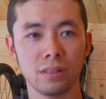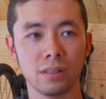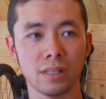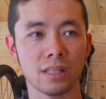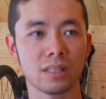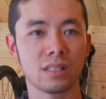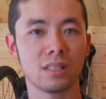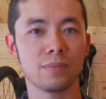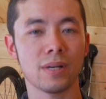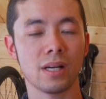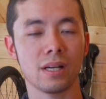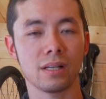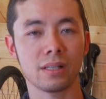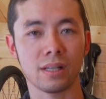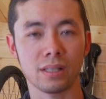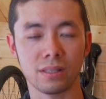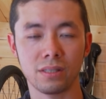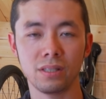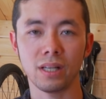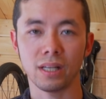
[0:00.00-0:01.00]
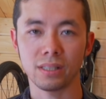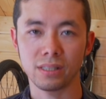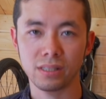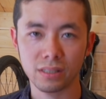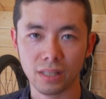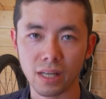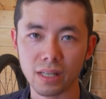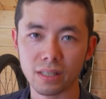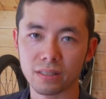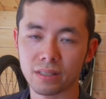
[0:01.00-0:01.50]
夏場、がっつり走
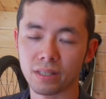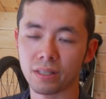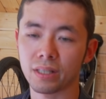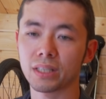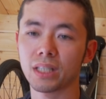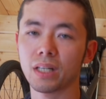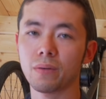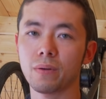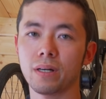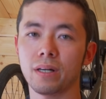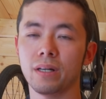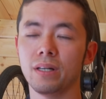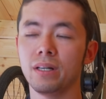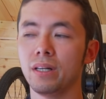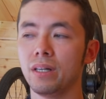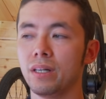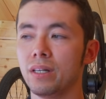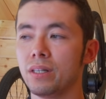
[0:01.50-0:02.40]
りたいって方は、